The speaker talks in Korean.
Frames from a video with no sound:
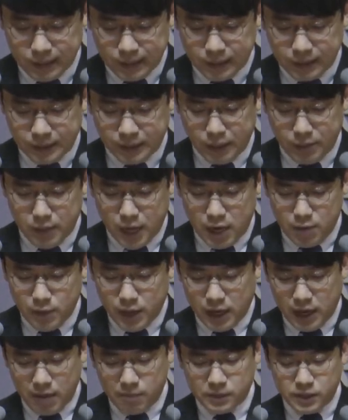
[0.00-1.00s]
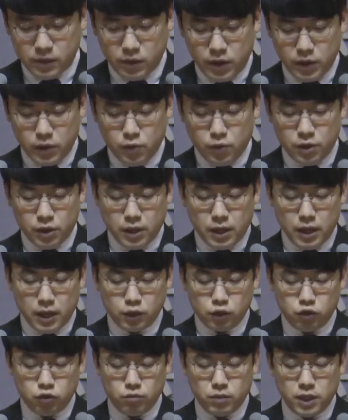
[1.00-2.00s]
그의 마음의 감사와
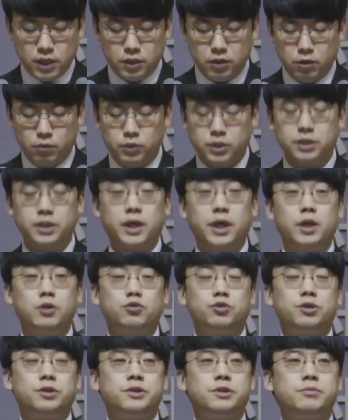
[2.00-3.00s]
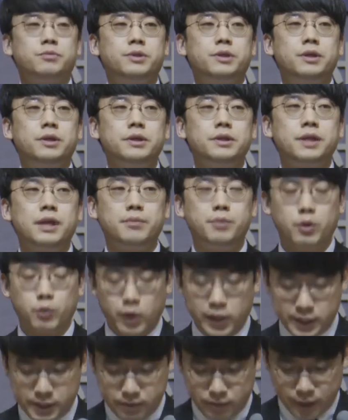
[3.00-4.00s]
용기가 충만히 넘치게 해 주셨음을
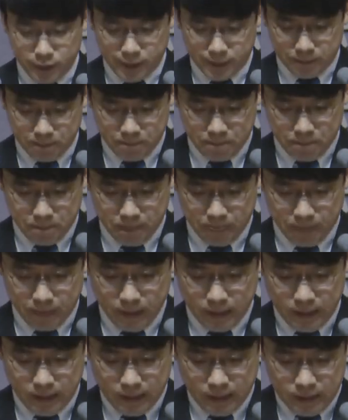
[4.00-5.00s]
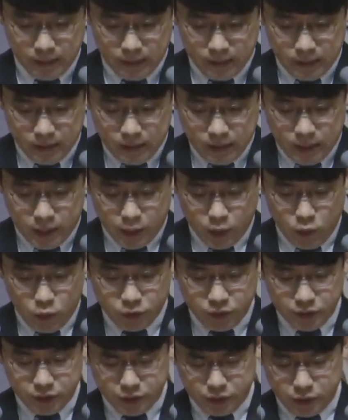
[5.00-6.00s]
살펴보았습니다. 그리고
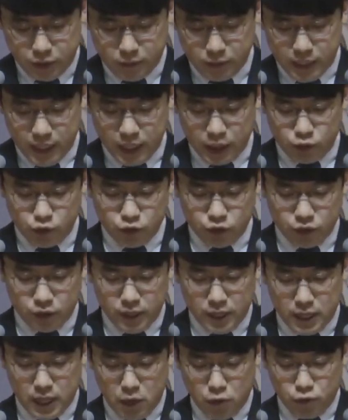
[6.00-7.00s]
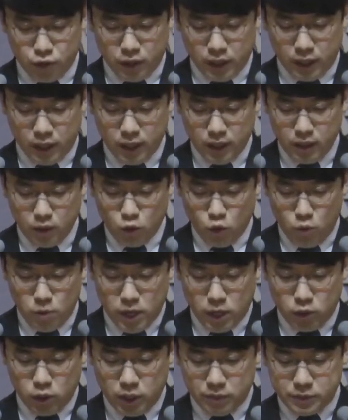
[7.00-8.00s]
그는 그처럼 사기 충천한 가운데
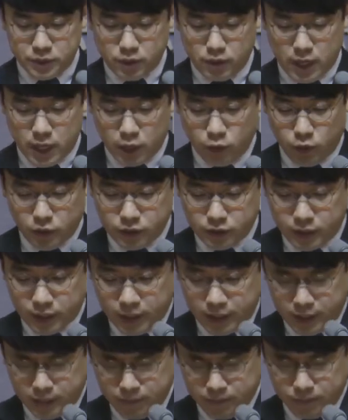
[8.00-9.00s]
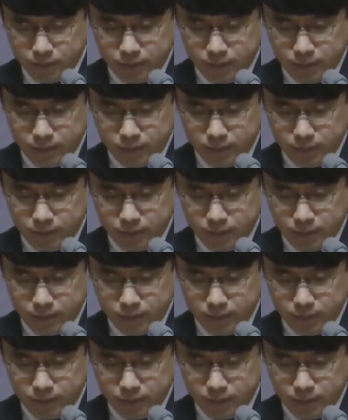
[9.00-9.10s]
로마로 입성하게 되는데